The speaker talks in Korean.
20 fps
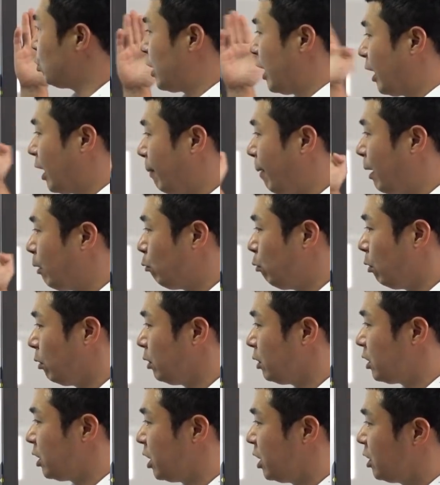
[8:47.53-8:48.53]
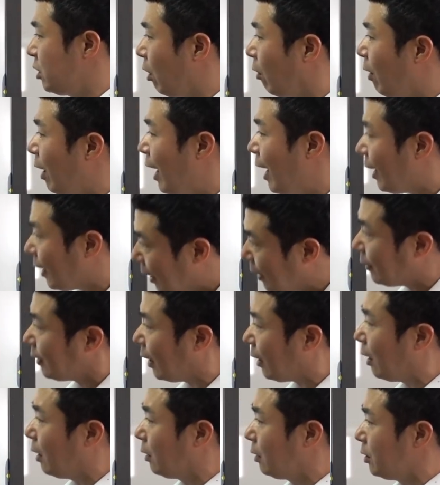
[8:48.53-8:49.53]
재개발 구역을
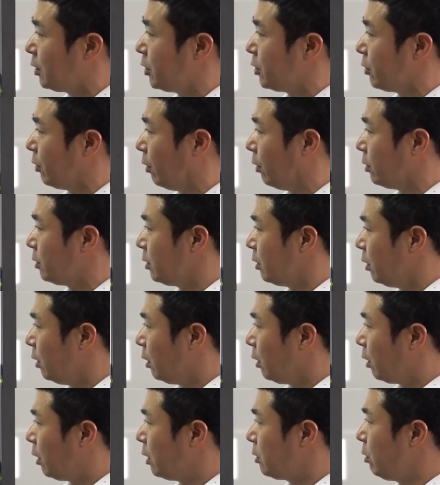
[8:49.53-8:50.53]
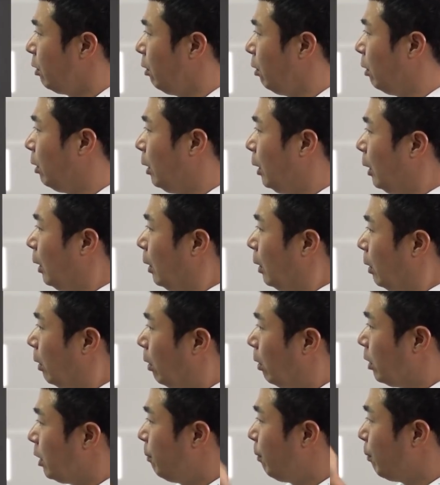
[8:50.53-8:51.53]
지정하겠다라는 뜻이죠. 그래서
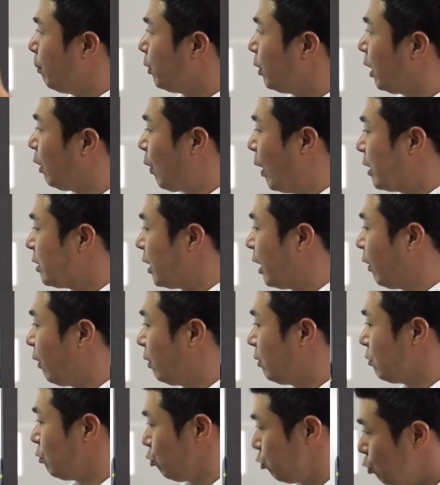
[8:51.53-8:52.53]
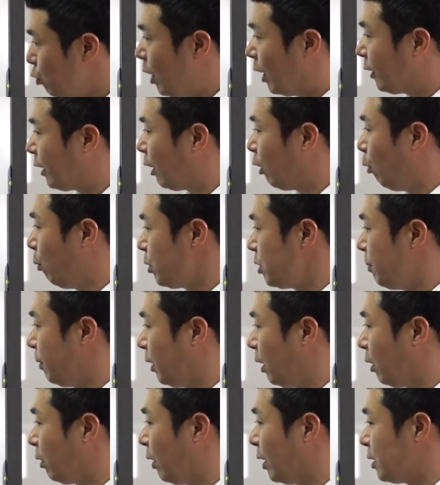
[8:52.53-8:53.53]
어, 이 부분들이 굉장히 중요하다라고 보시면
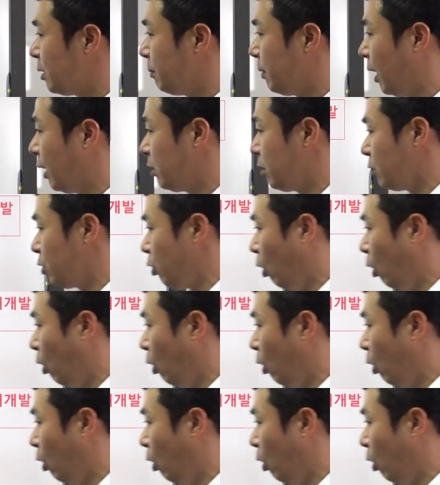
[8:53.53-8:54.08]
될 것 같습니다. 그래서